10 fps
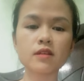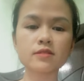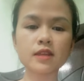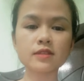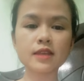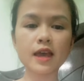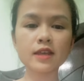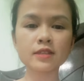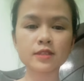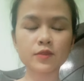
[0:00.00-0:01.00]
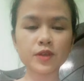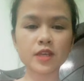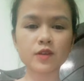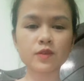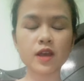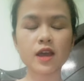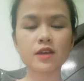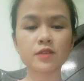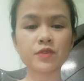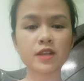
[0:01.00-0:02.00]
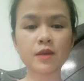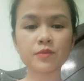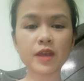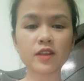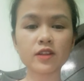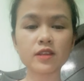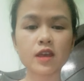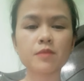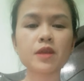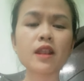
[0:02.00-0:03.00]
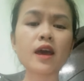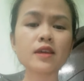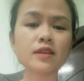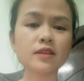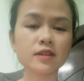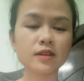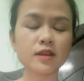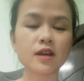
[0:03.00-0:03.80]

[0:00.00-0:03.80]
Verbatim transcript: dân dã so với kiểu việt nam chúng ta hay nói bị lây ha